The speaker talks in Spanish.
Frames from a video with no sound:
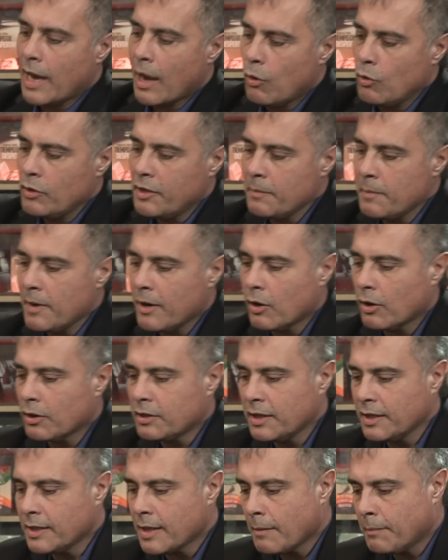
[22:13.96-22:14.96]
La última y
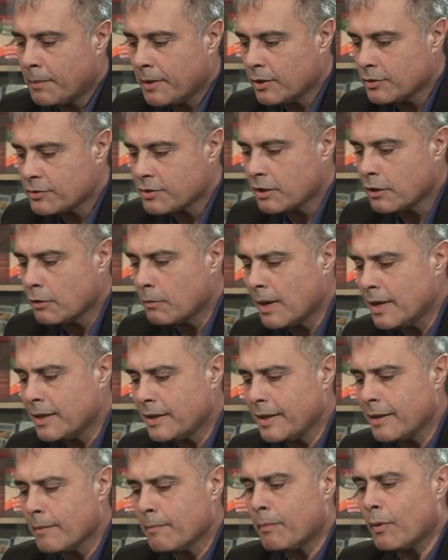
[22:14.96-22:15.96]
cortita, Pedro, se nos va
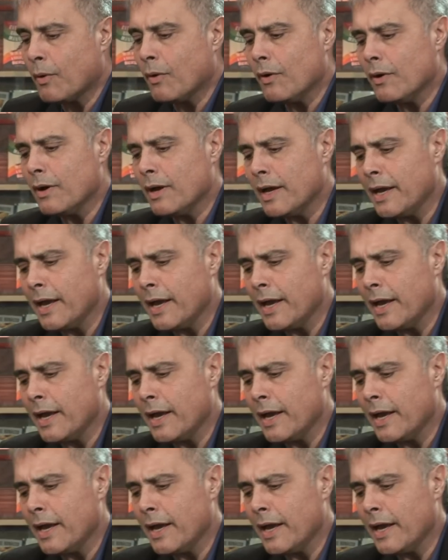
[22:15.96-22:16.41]
el tiempo.